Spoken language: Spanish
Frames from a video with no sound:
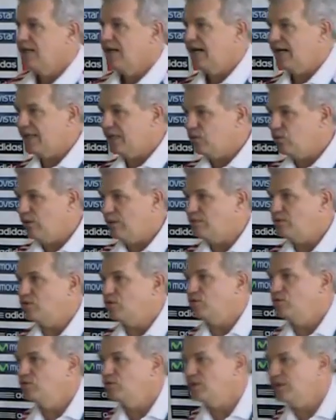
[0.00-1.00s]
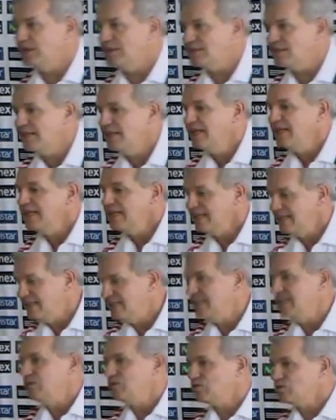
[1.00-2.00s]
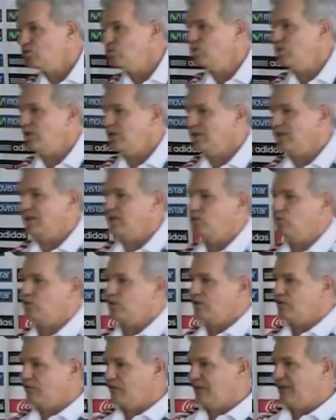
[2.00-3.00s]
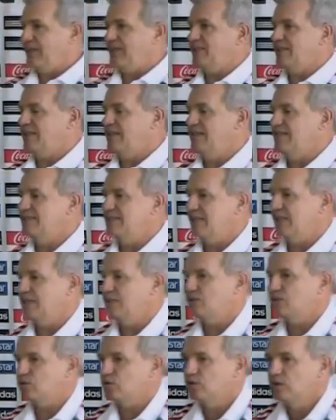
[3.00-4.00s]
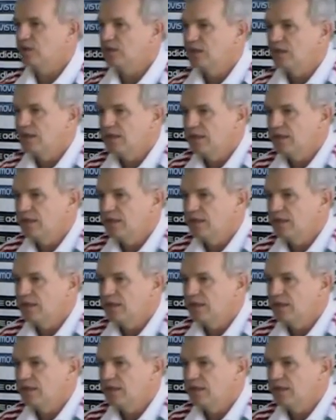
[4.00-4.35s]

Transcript: Aquí jugamos con tres y sí nos gusta tener un referente en el centro.